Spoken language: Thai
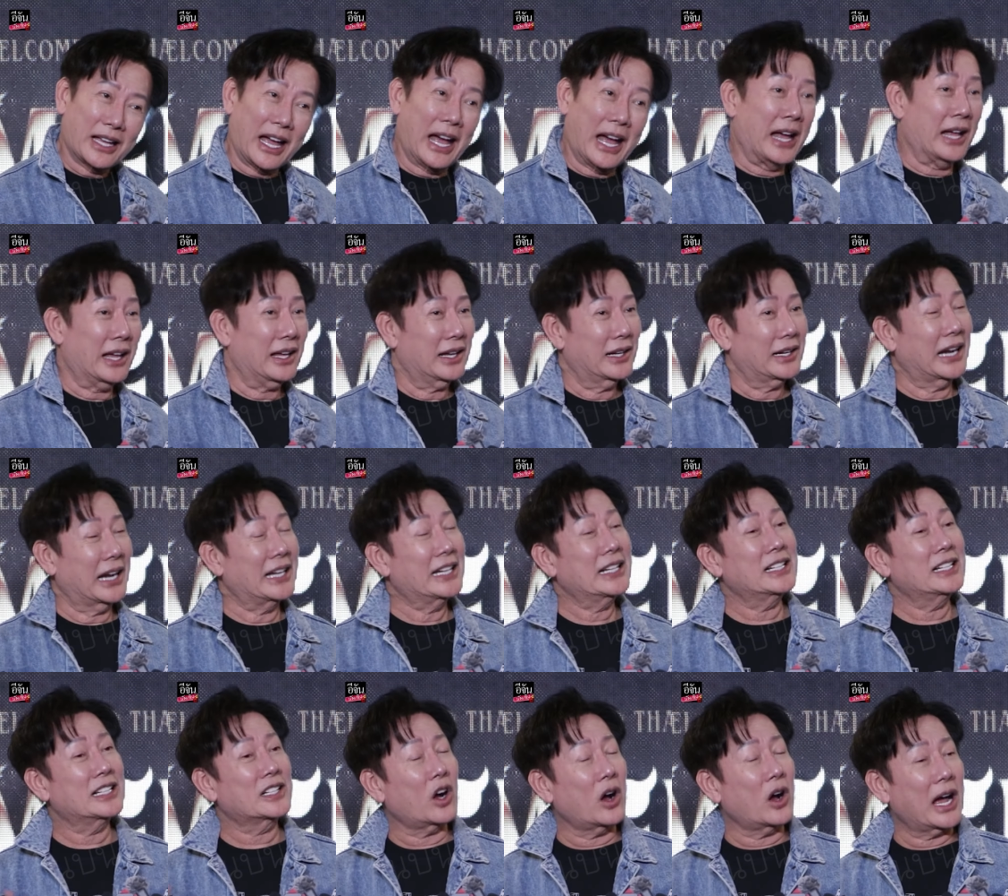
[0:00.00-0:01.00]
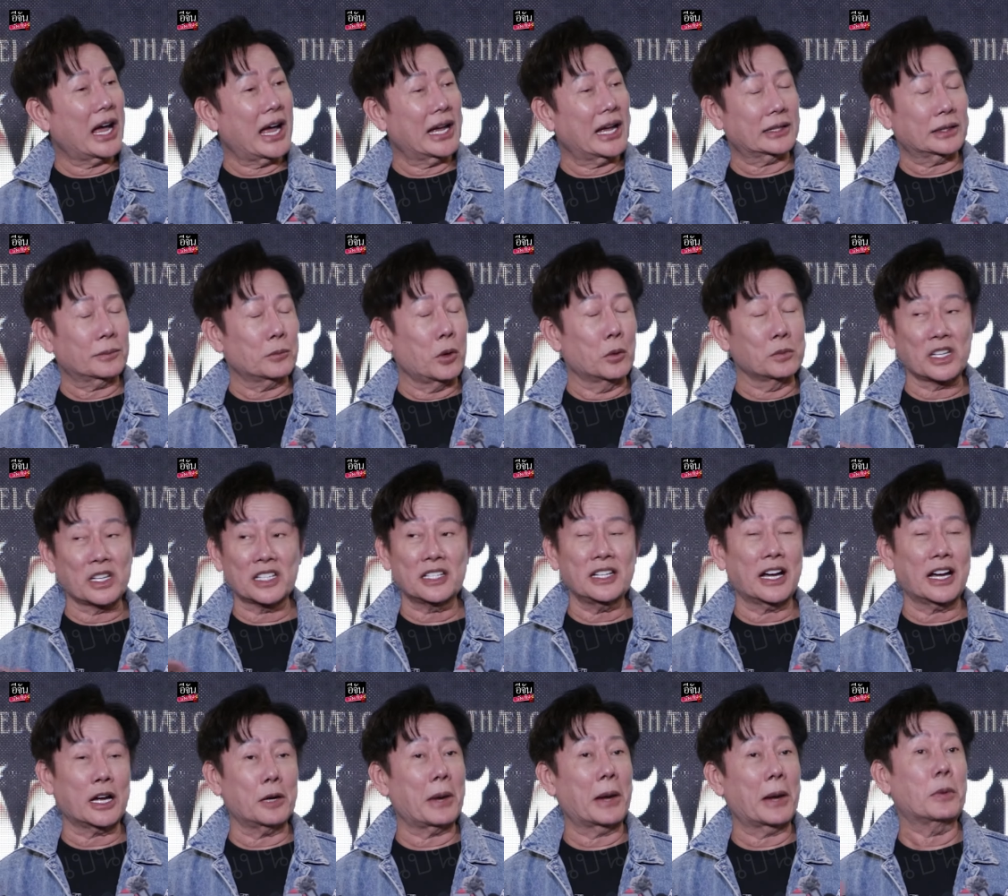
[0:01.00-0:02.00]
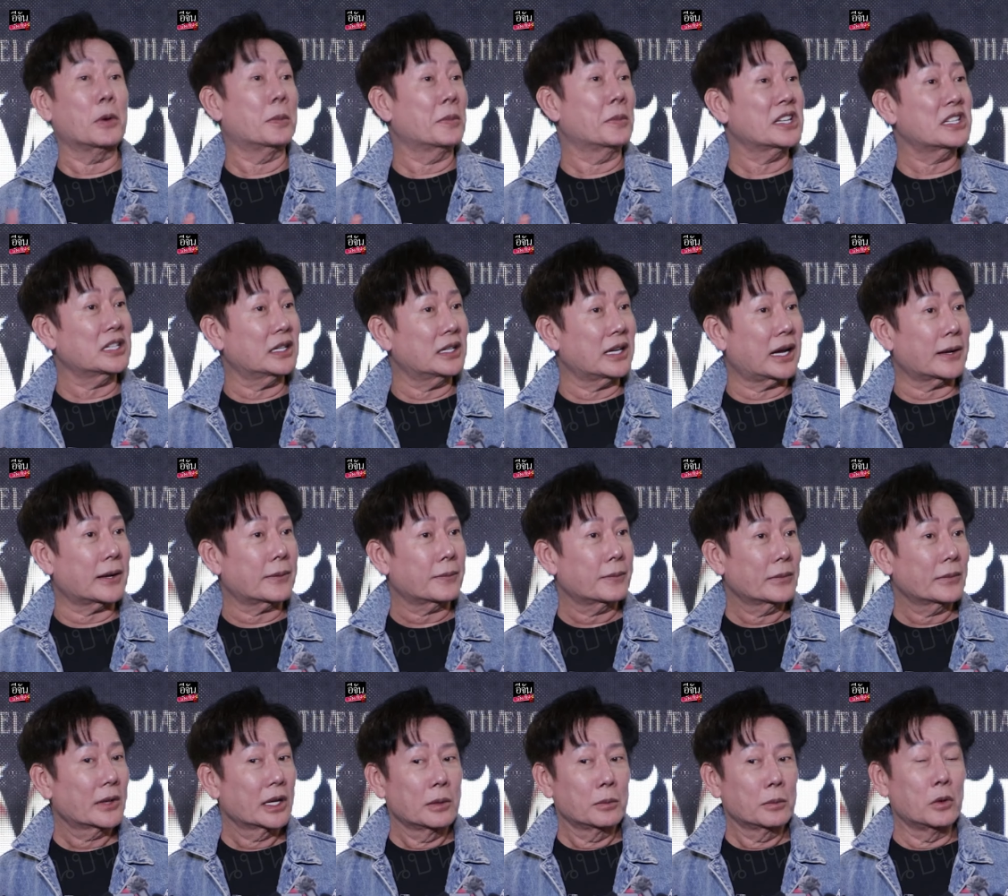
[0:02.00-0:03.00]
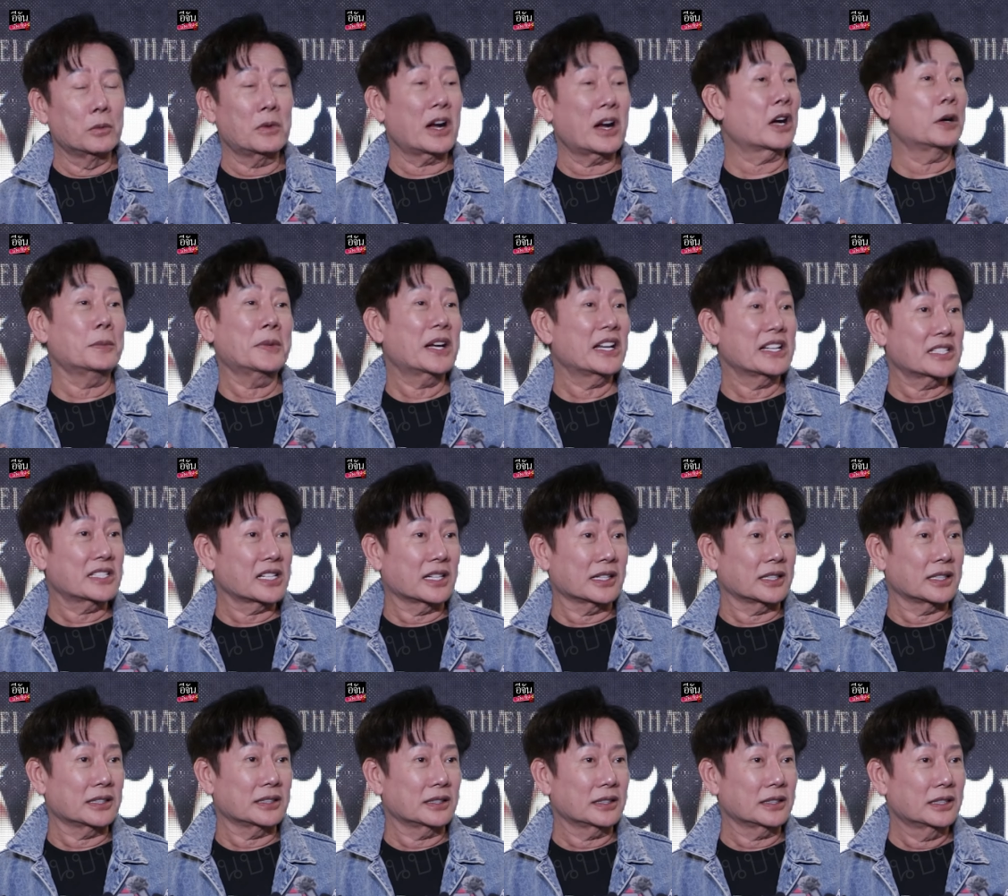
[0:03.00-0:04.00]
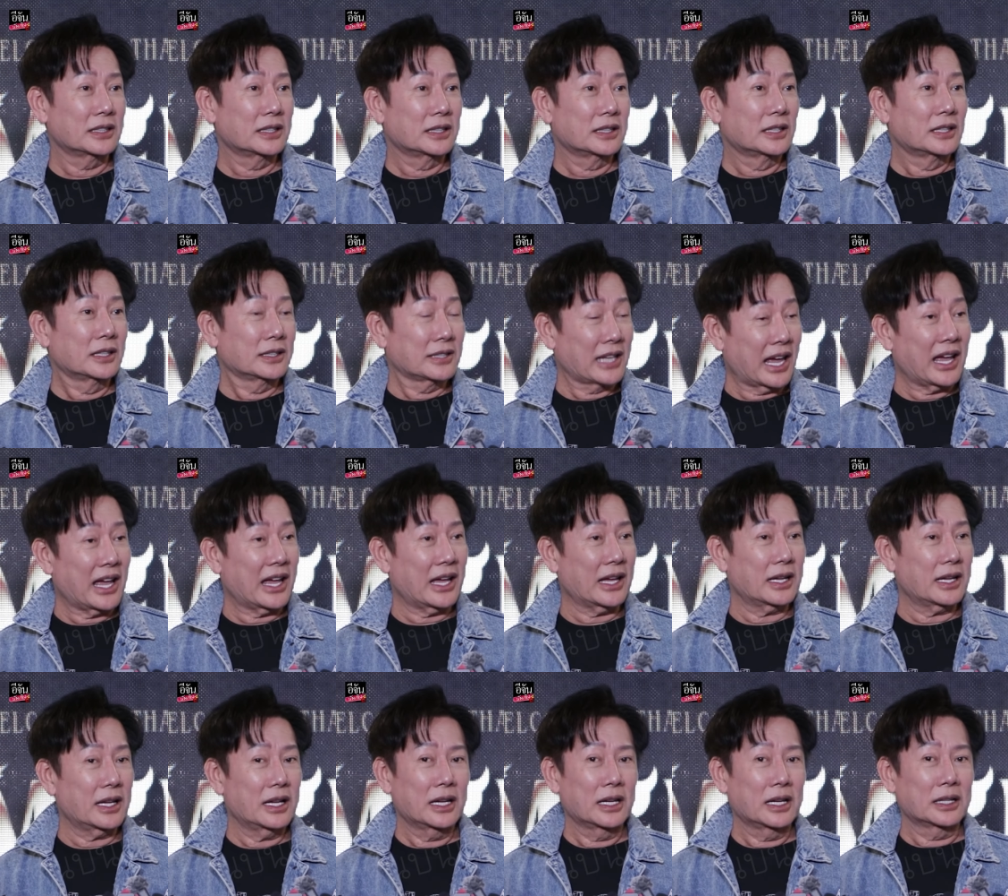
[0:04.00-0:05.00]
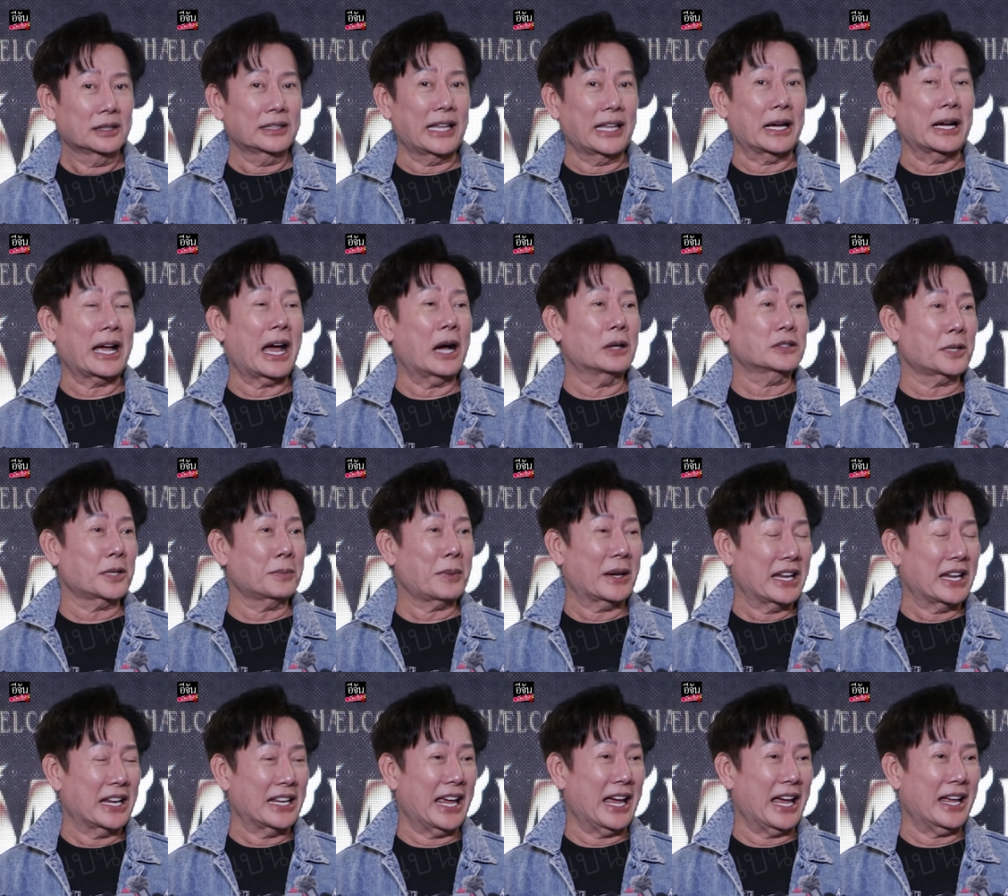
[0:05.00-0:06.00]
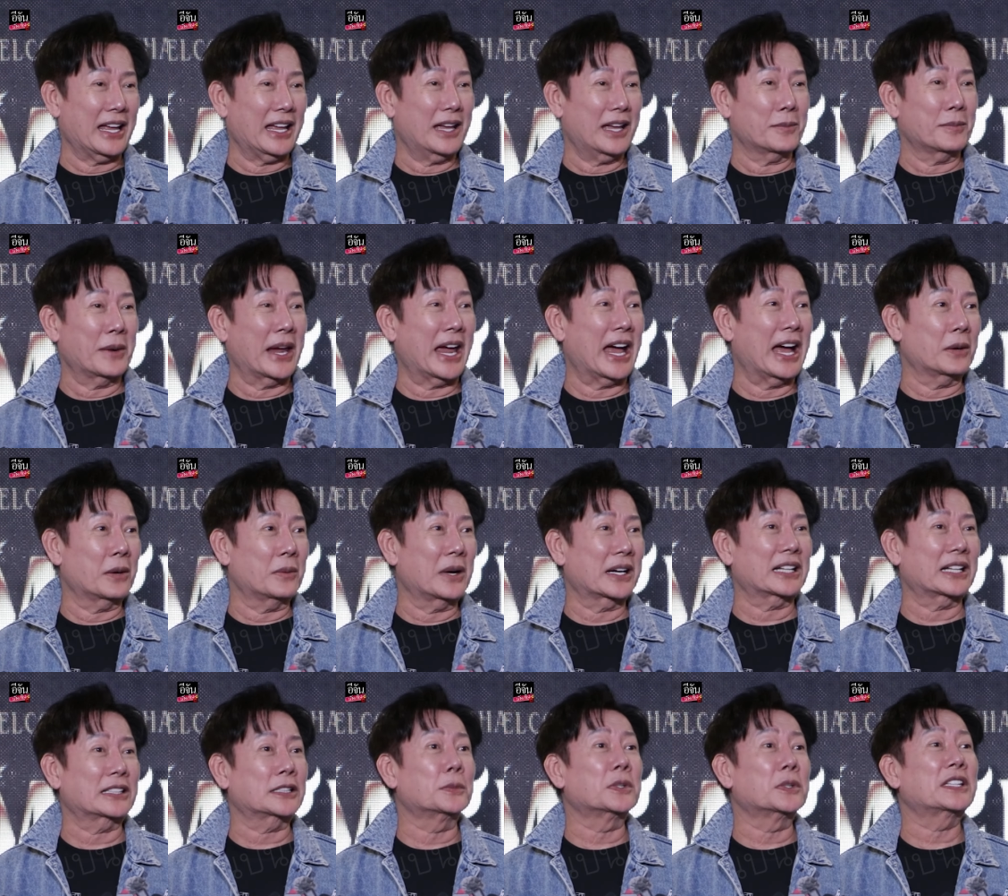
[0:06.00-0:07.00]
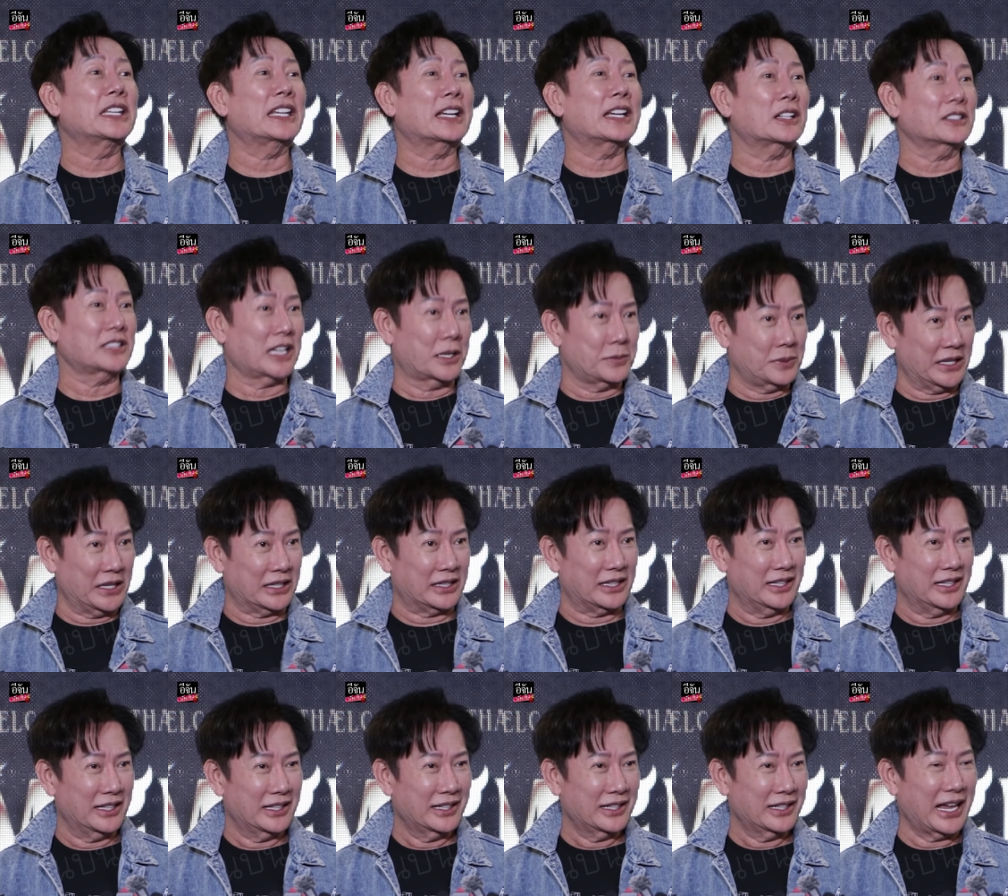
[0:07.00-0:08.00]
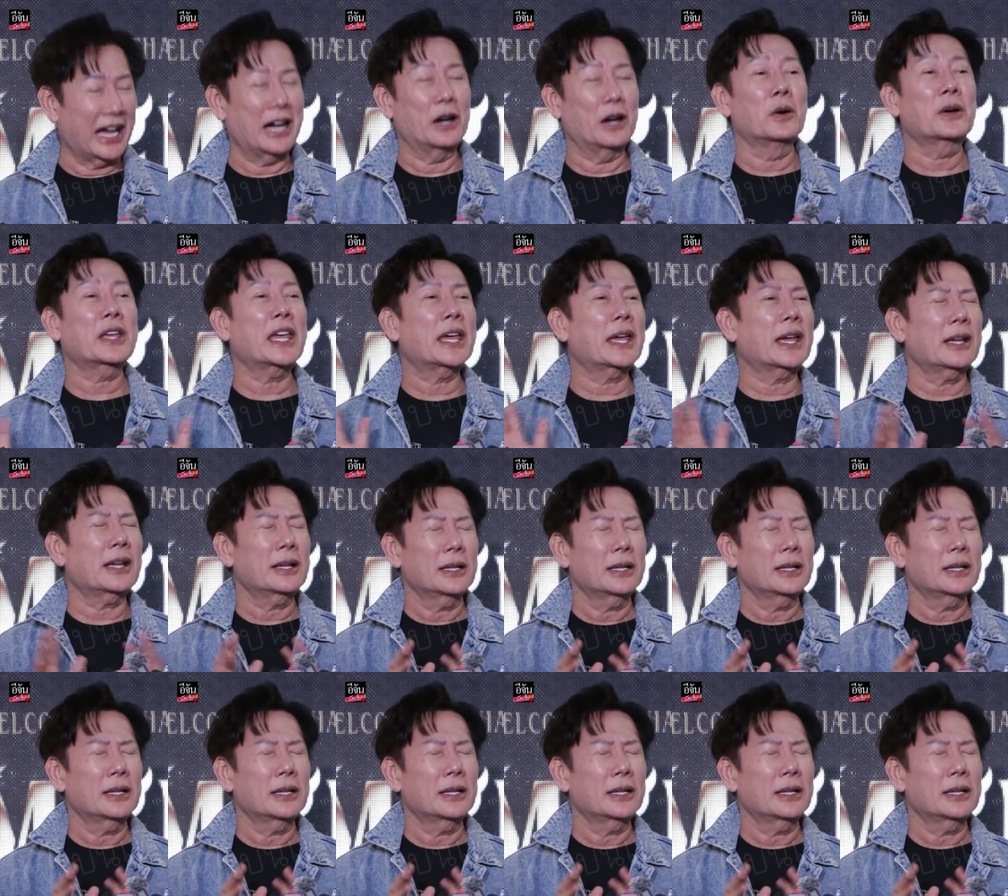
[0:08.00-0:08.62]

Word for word: อ่ะอันนี้คือข้ออ้างผมจะเชื่อเขาไหมผมไม่เชื่อผมว่าเขาไม่ได้เชิญนะฮะแต่เขาจะเป็นอย่างเงี้ยไปอ้างว่ารัฐมนตรีเข้าใจผิดอ่ะโอเค